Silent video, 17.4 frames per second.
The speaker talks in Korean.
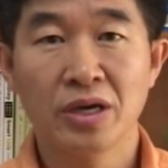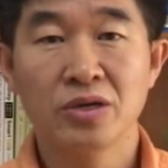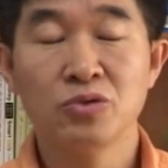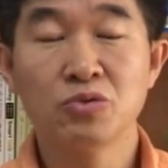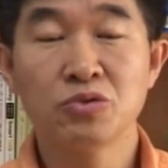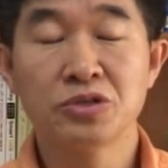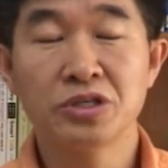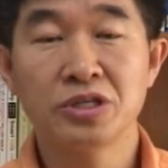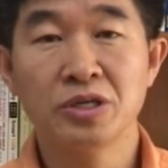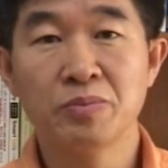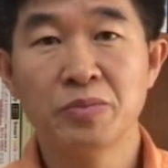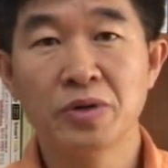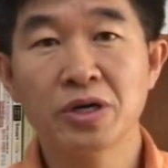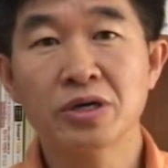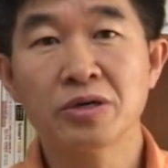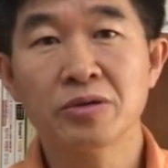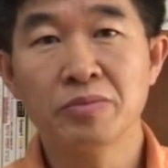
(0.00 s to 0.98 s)

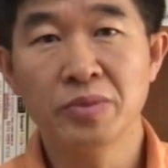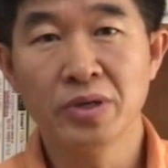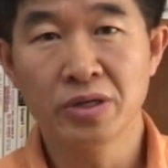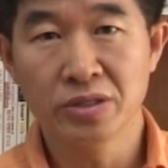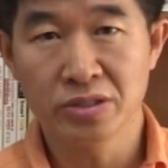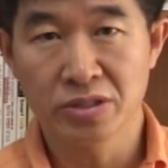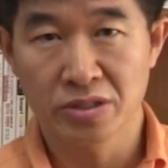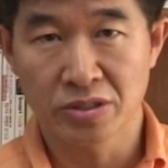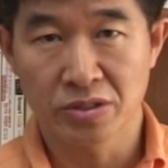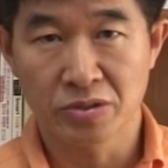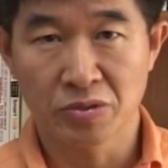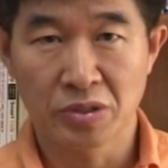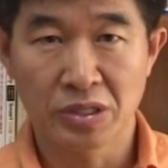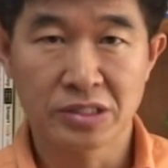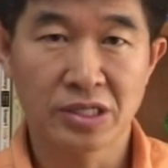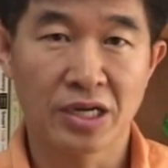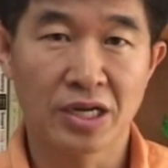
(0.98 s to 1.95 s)
60억 명
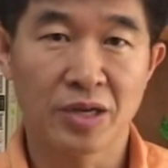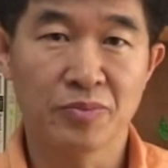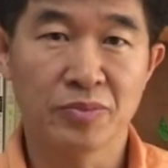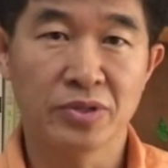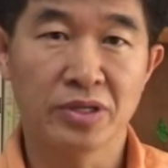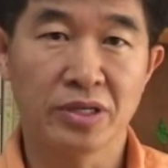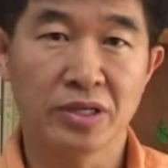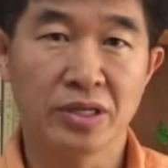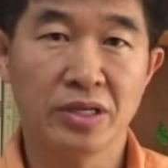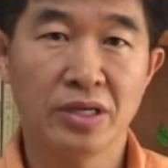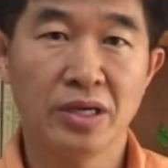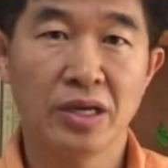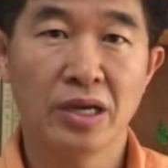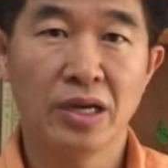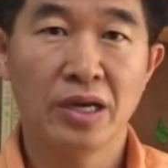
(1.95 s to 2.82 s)
정도의 사람들이